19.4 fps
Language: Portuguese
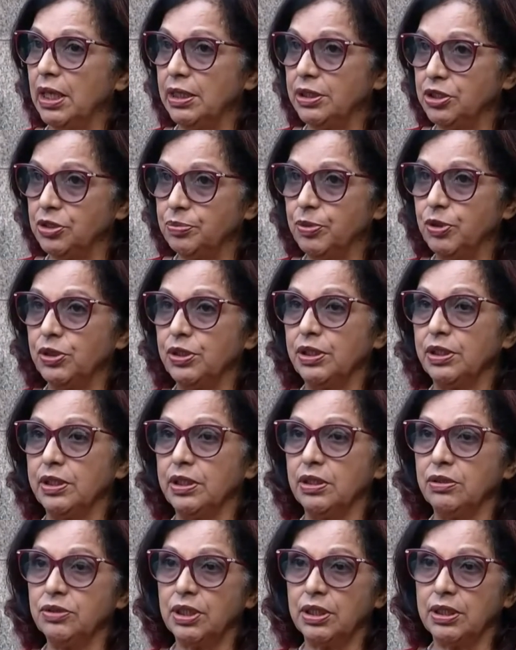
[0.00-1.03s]
eh, à
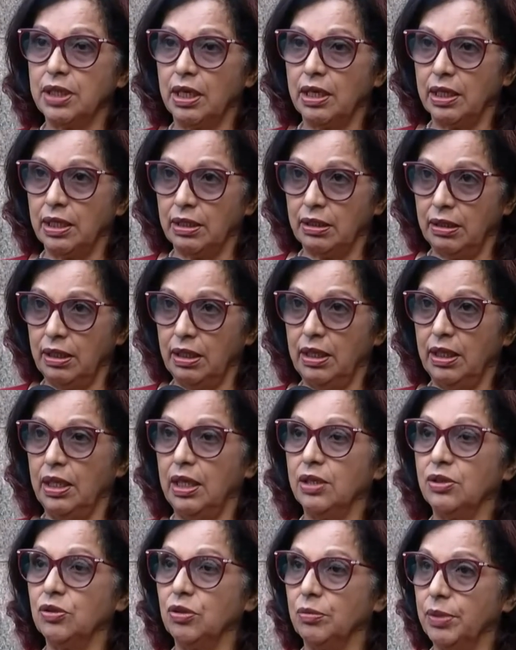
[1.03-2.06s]
disposição, já está é, eh,
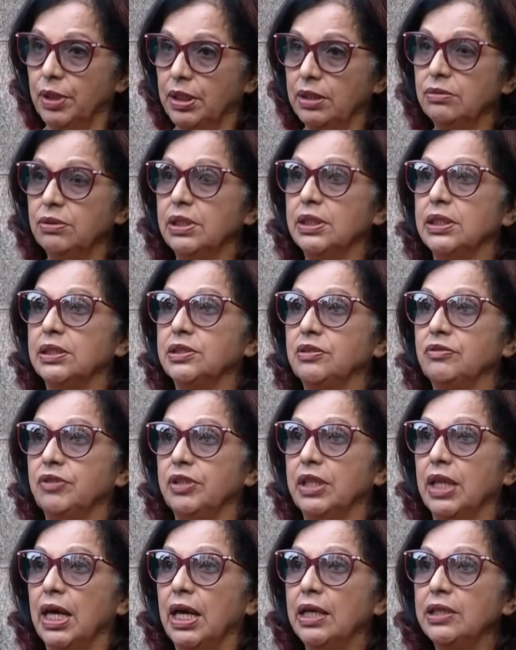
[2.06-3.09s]
retomando as
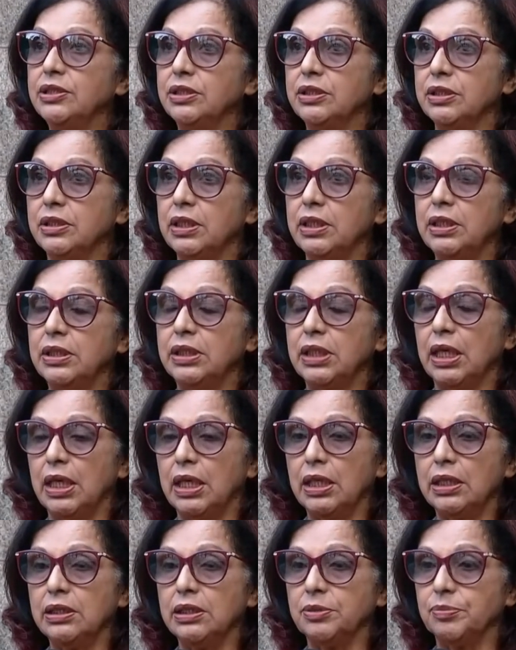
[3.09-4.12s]
atividades né,
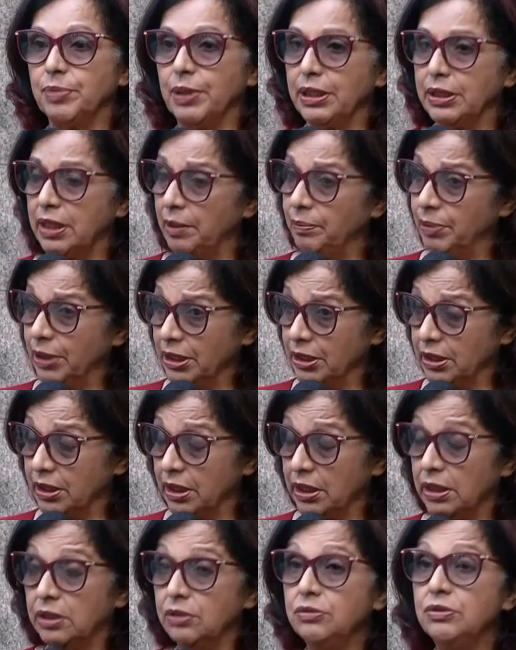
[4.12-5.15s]
internas, tem
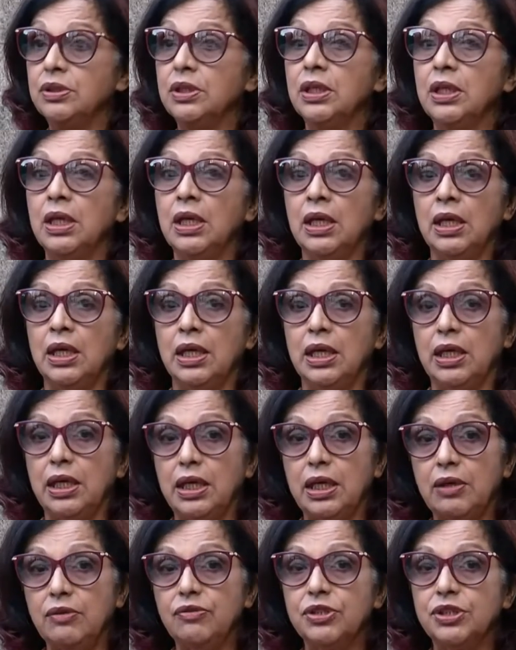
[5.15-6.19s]
plantão,
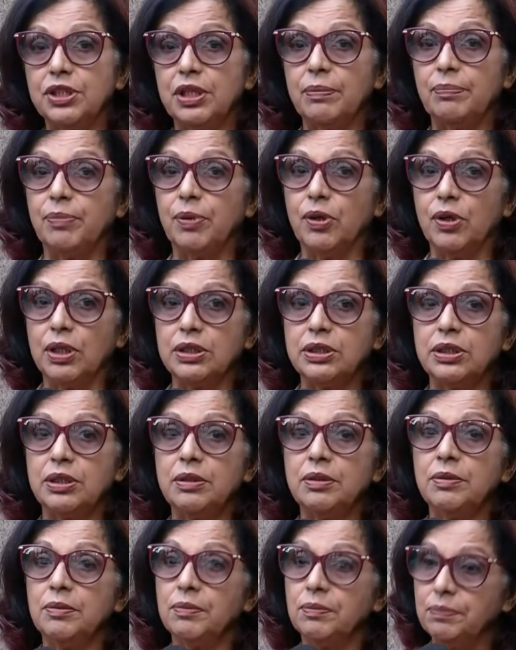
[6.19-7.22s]
e que você
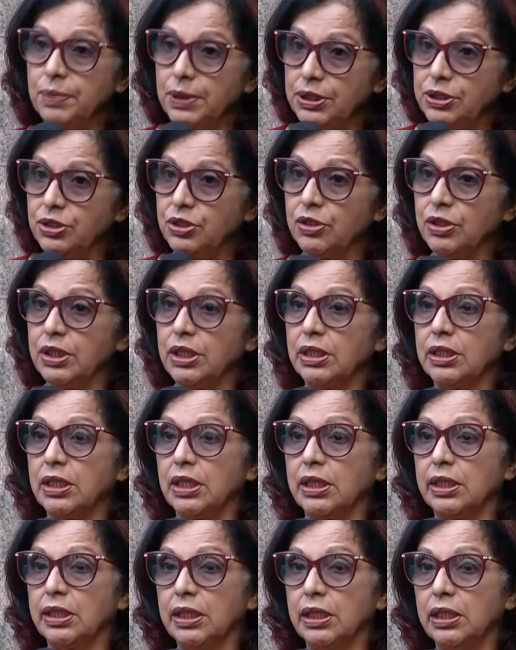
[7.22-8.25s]
pode pedir
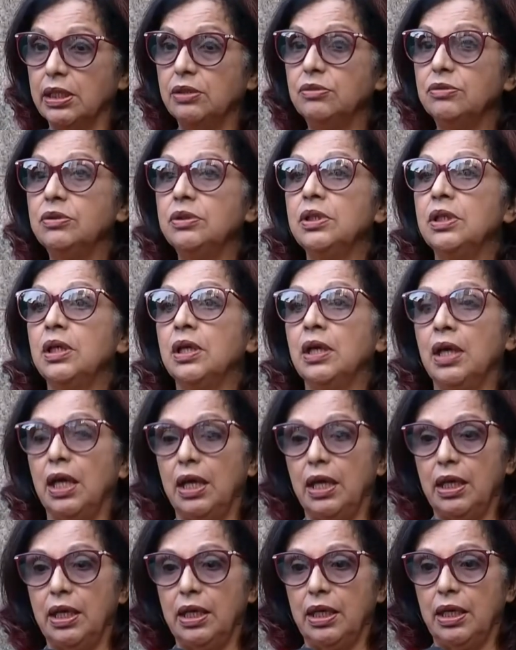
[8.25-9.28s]
orientação,
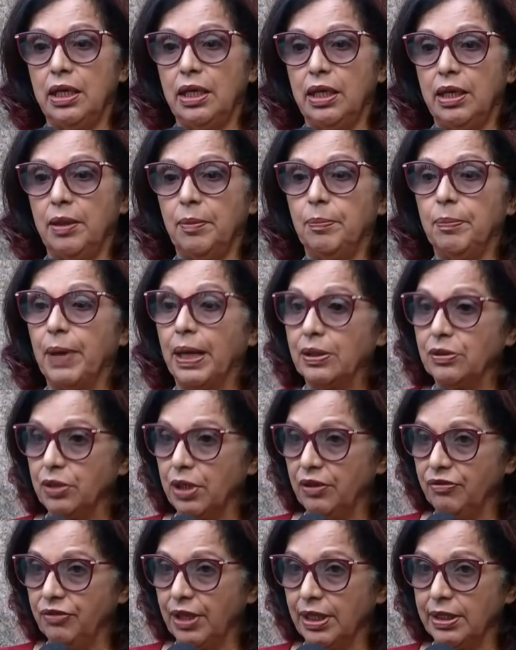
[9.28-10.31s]
é, é, para o
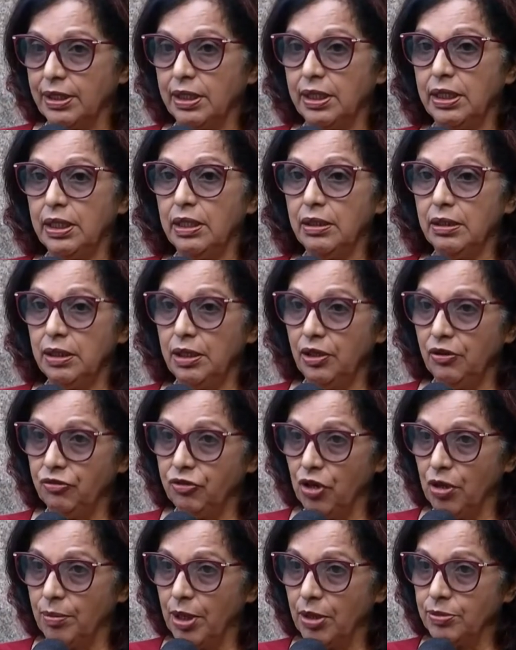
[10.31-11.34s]
que fazer,
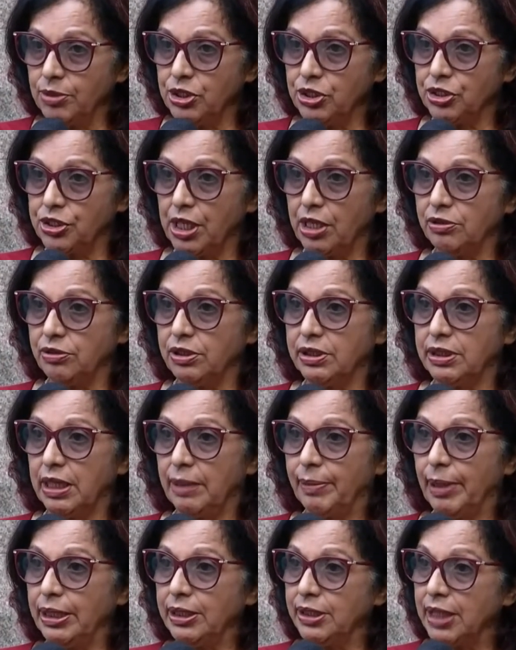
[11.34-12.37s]
informar o Ministério do
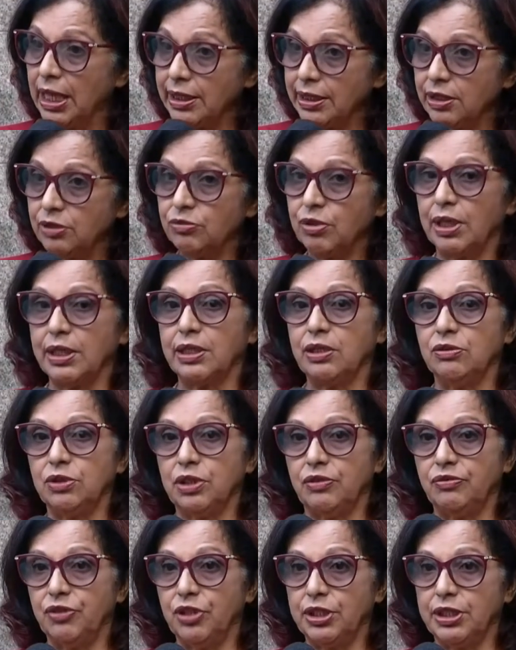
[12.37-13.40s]
Trabalho da situação
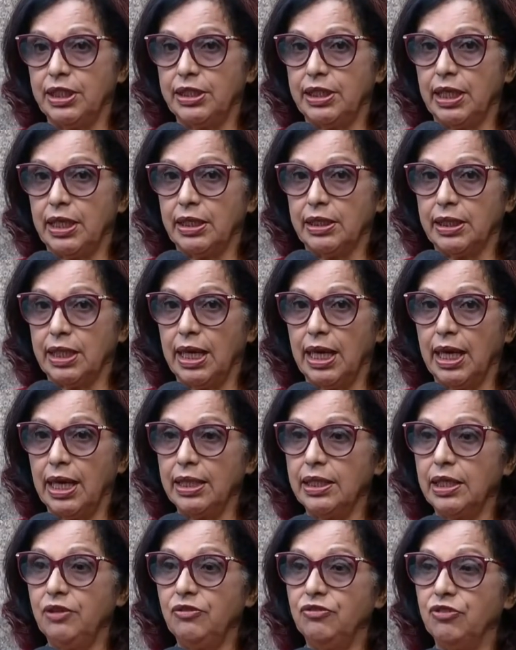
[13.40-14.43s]
que foi
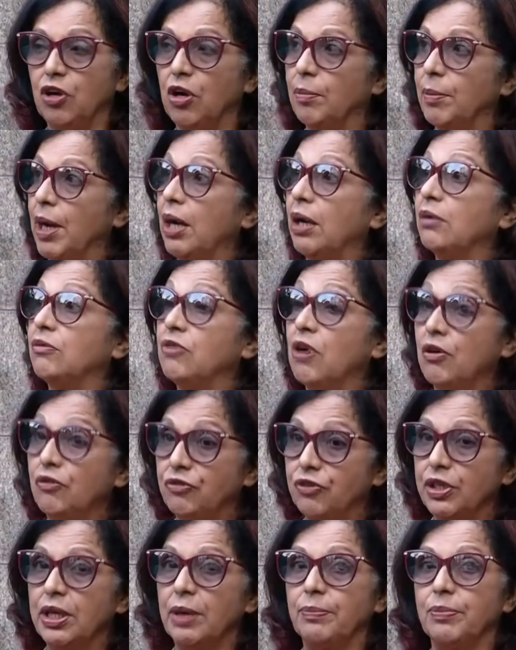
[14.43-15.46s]
detectada, informar qual
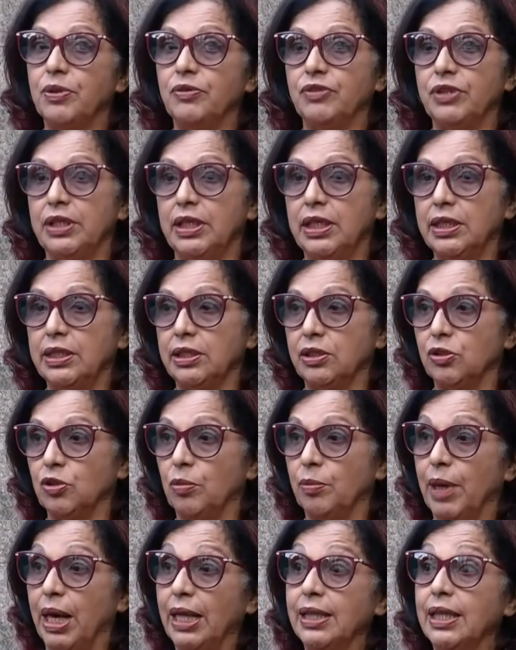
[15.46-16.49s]
foi a providência
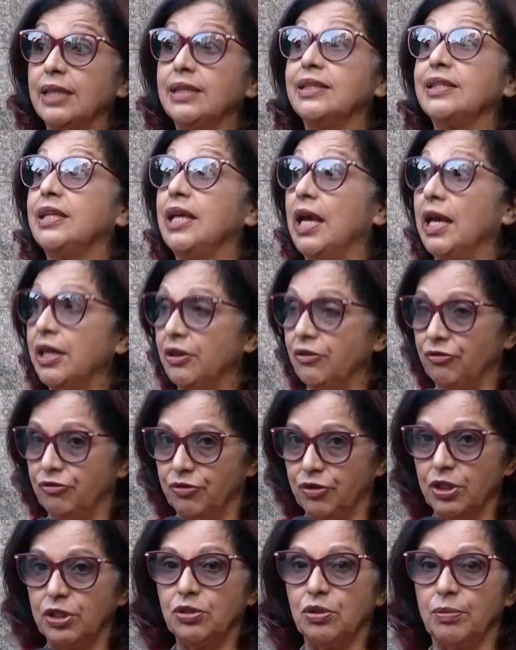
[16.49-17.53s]
tomada, se é que
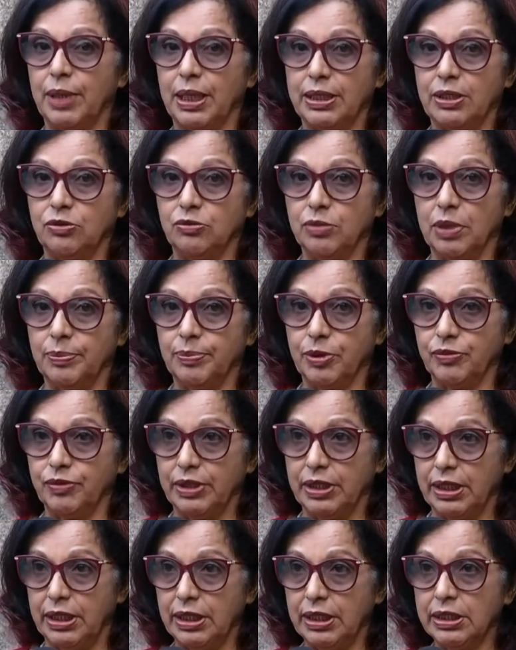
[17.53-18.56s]
foi tomada alguma
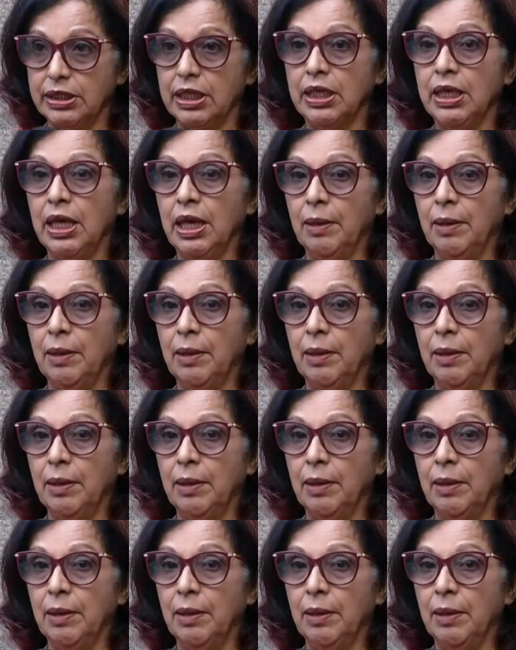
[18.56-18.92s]
providência,